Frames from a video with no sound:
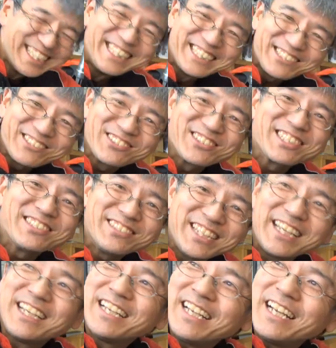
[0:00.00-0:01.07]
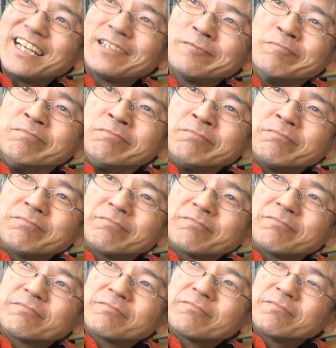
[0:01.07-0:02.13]
ちょっと多すぎるね、は
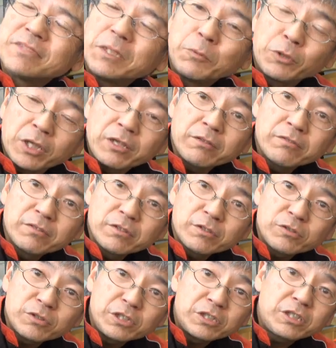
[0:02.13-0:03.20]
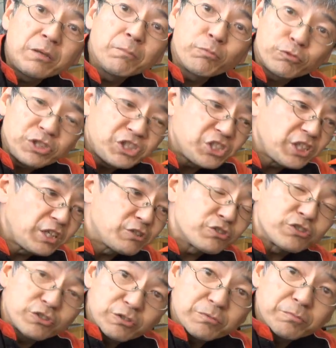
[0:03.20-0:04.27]
い、でもね1店舗に1台ず
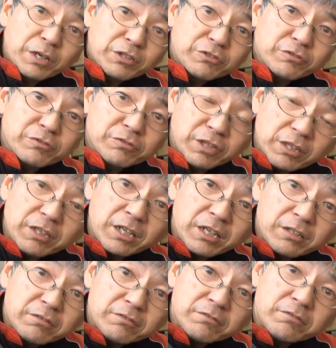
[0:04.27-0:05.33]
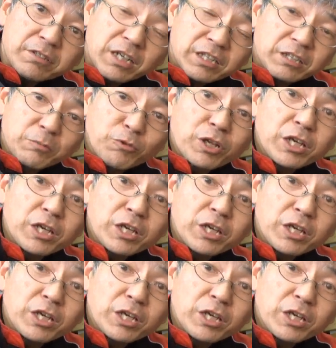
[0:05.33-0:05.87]
つバイクね買ってもら